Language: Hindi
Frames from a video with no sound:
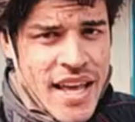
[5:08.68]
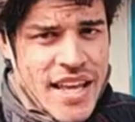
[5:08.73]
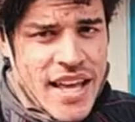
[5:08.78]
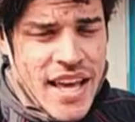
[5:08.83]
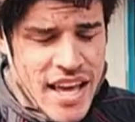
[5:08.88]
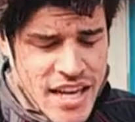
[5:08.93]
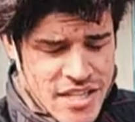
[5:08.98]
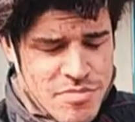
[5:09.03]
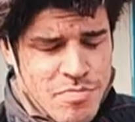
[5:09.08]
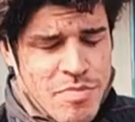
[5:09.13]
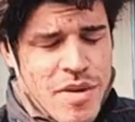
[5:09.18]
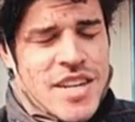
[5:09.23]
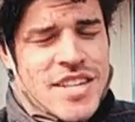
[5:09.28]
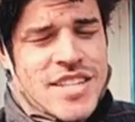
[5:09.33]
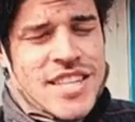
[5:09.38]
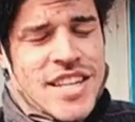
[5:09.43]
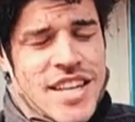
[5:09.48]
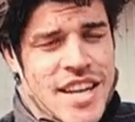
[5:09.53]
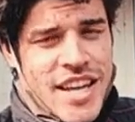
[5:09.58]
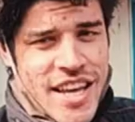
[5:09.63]
ये
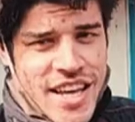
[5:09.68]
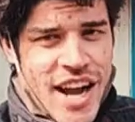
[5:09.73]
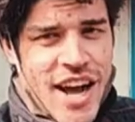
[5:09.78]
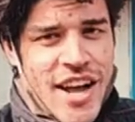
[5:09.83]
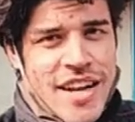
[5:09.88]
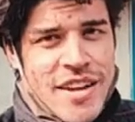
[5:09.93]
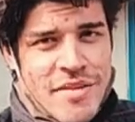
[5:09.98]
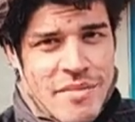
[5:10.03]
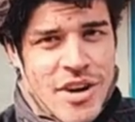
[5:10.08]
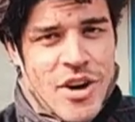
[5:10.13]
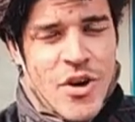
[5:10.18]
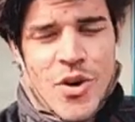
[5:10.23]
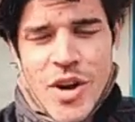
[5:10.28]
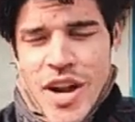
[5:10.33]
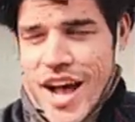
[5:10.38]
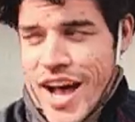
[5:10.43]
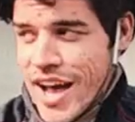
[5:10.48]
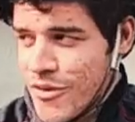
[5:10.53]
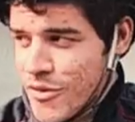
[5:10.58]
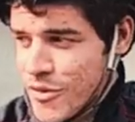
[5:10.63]
एक्सपर्ट्स की निगरानी में हो
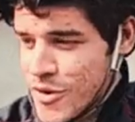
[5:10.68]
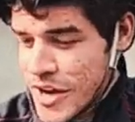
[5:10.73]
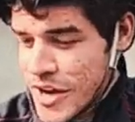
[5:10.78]
रहा है वो